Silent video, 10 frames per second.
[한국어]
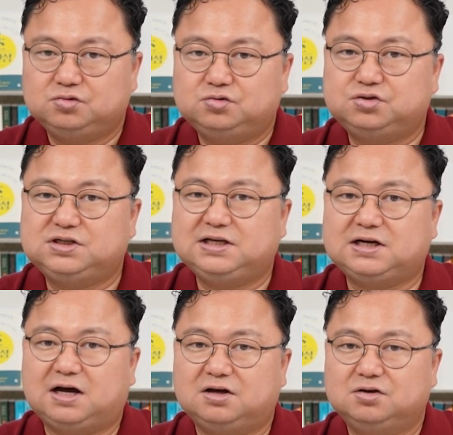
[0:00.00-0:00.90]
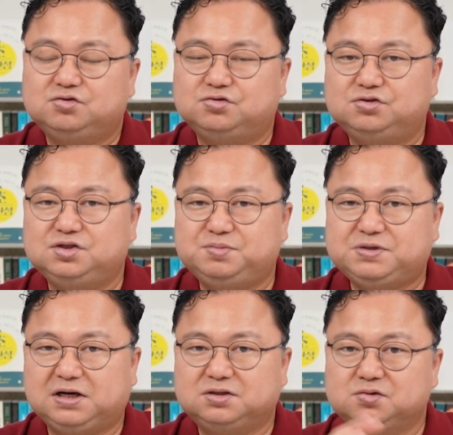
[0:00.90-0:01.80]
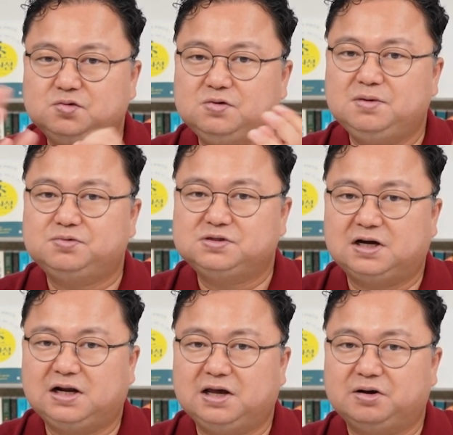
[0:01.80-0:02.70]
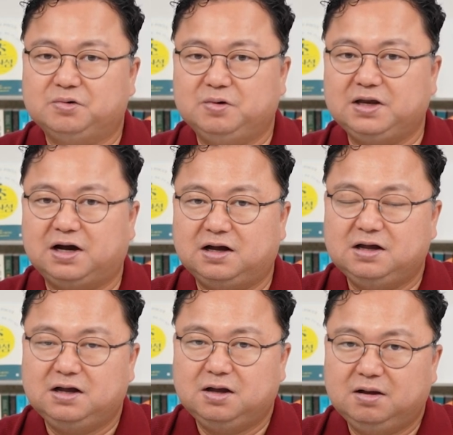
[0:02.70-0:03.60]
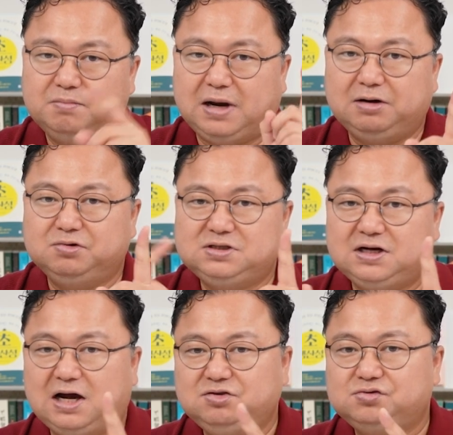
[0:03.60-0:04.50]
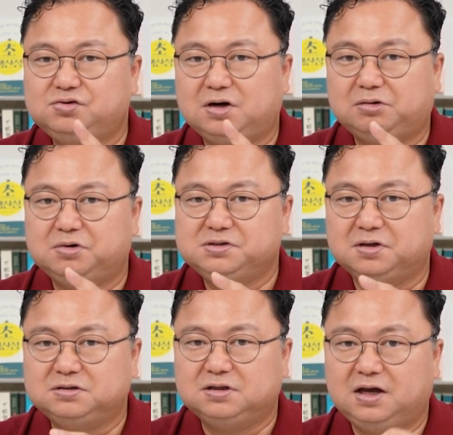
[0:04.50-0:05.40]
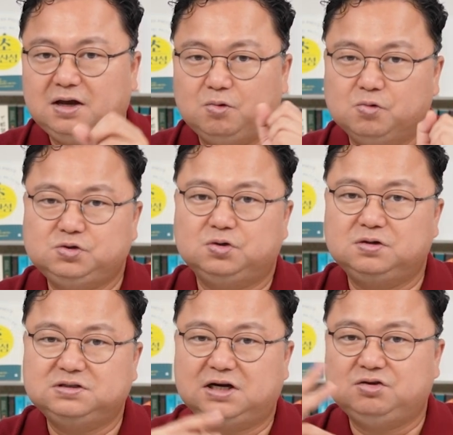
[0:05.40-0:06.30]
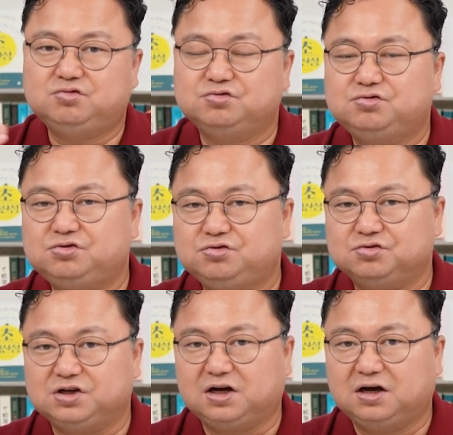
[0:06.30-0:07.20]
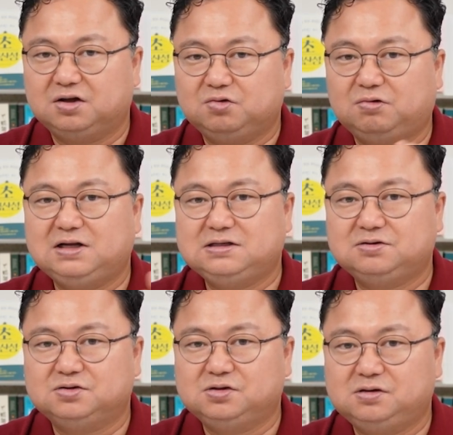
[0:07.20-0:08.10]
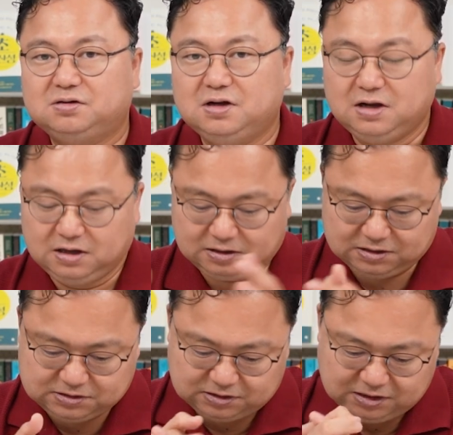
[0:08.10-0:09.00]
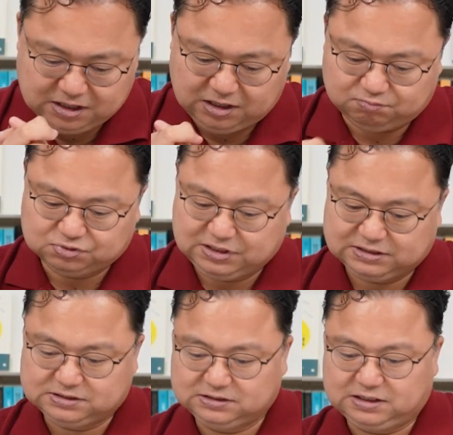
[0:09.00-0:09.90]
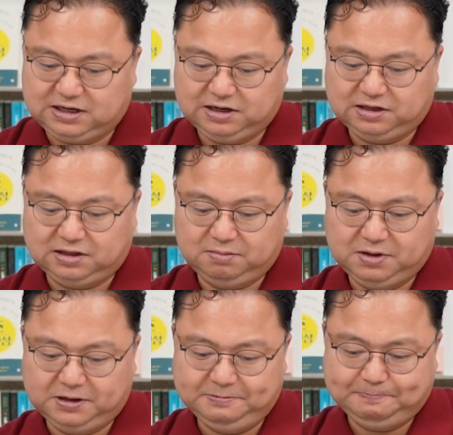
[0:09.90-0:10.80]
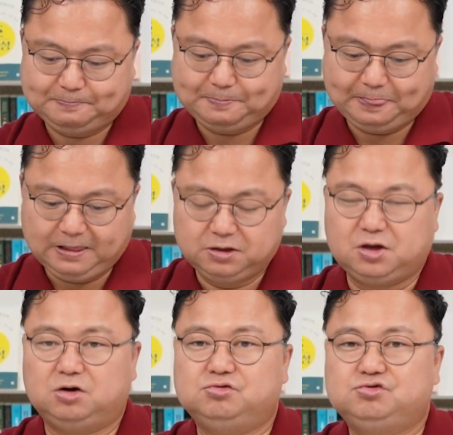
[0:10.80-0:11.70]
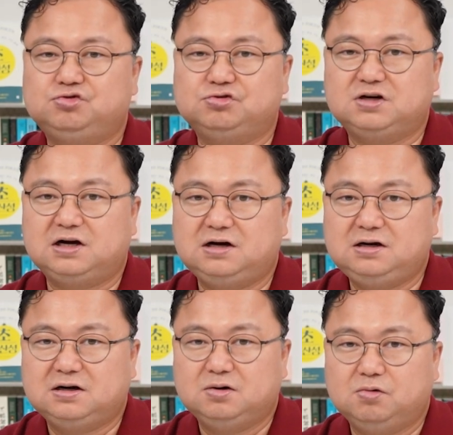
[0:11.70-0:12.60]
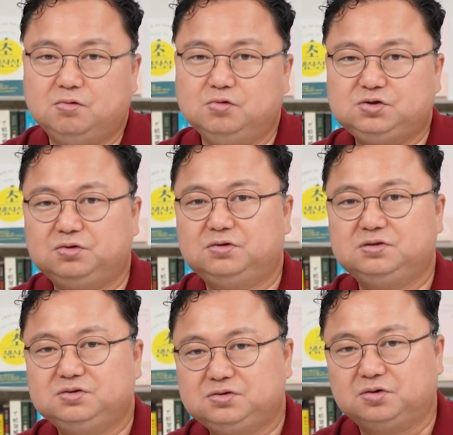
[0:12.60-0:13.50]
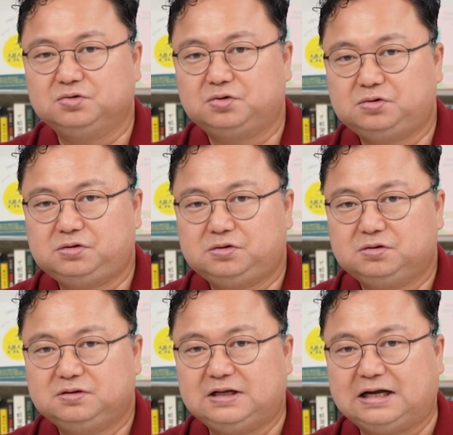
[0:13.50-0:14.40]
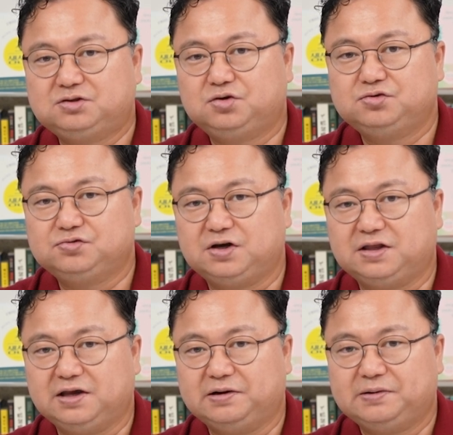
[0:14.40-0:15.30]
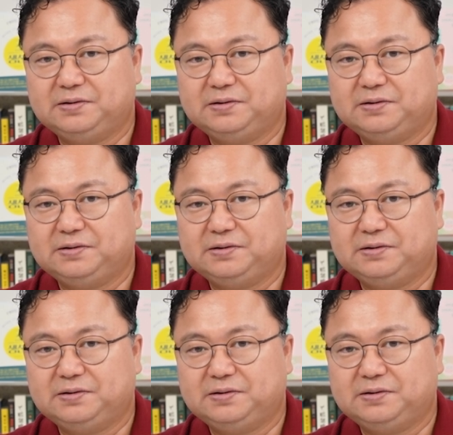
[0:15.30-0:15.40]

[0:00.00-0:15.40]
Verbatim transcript: 투자자, 주주 입장에선 손해보지 않아요. 왜냐? 만 원짜리 한 주를 갖고 있었는데 5천 원짜리 두 주를 주니까. 똑같은 거죠. 그래서 이 무상증자를 하게 되면 결국 주가를 5천 원 정도로 낮춰주게 돼요.